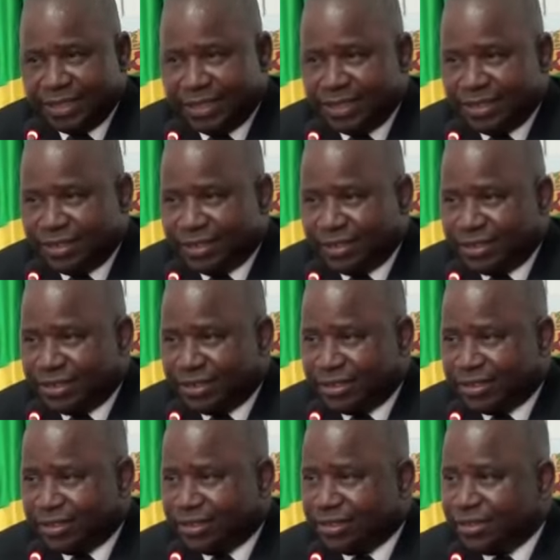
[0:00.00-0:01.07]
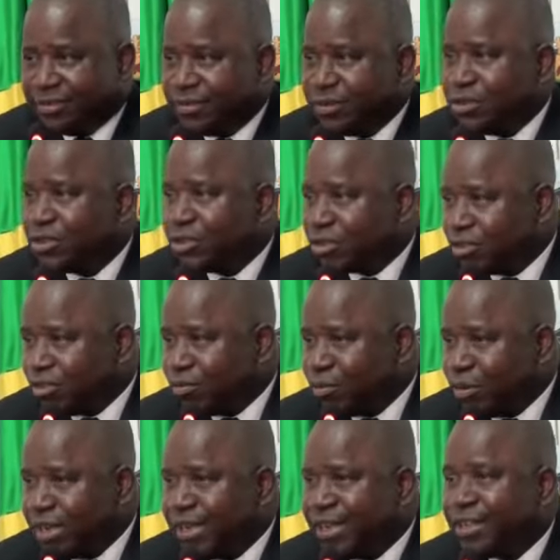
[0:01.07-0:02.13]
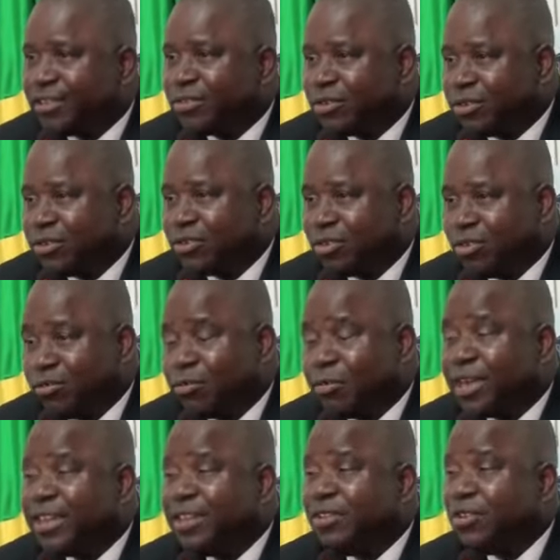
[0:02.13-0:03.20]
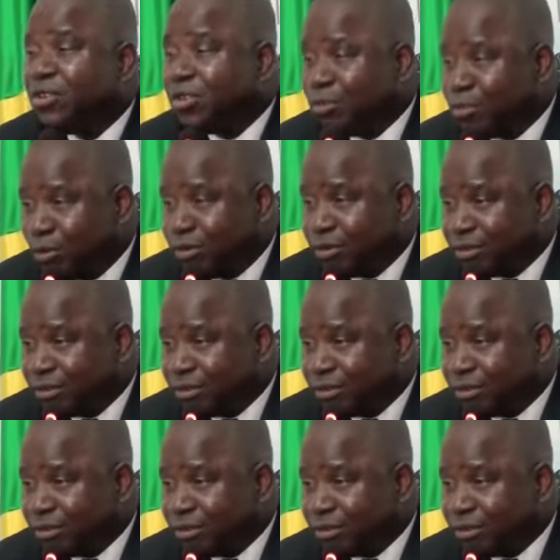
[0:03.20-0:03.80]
Euh, votre combat est un combat noble.